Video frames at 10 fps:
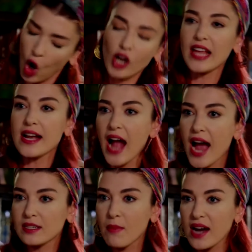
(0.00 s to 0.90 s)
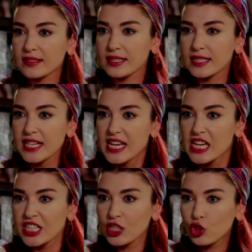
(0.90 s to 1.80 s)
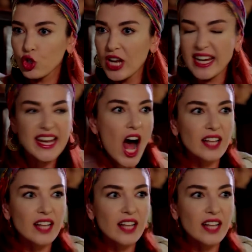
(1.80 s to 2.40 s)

çoktan gaydım artık. Git şulele ne